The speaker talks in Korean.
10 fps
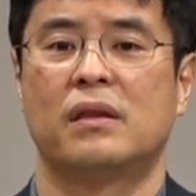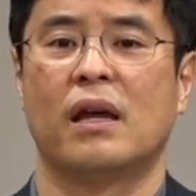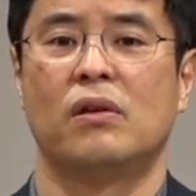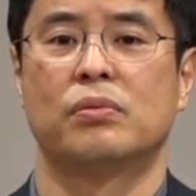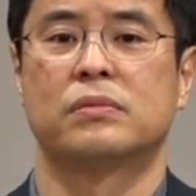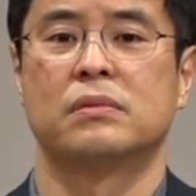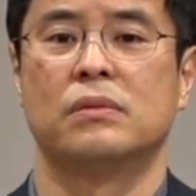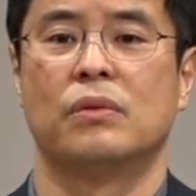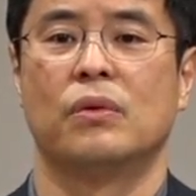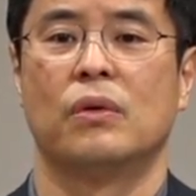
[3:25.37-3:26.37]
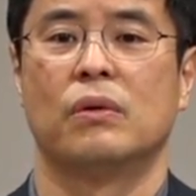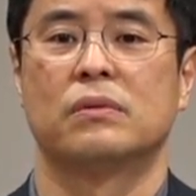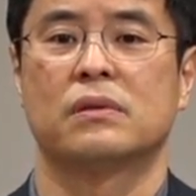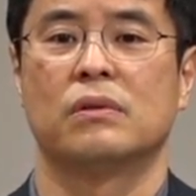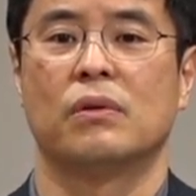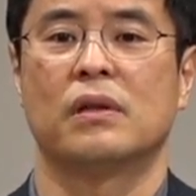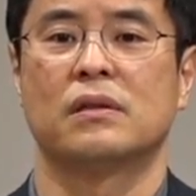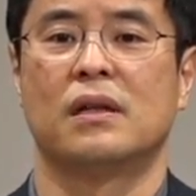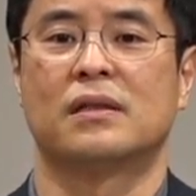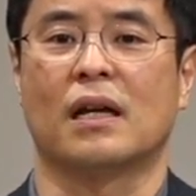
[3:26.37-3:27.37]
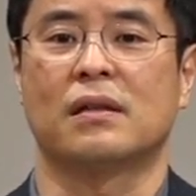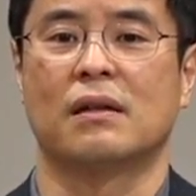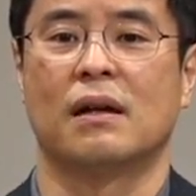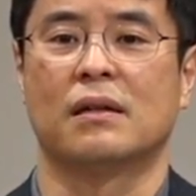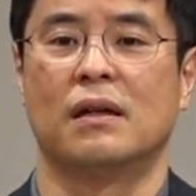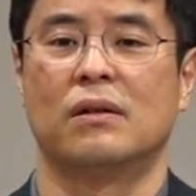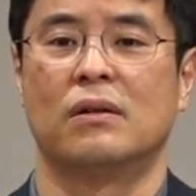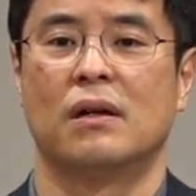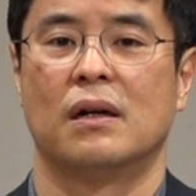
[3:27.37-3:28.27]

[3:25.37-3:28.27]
대기업 회장들이 자살을 할까요?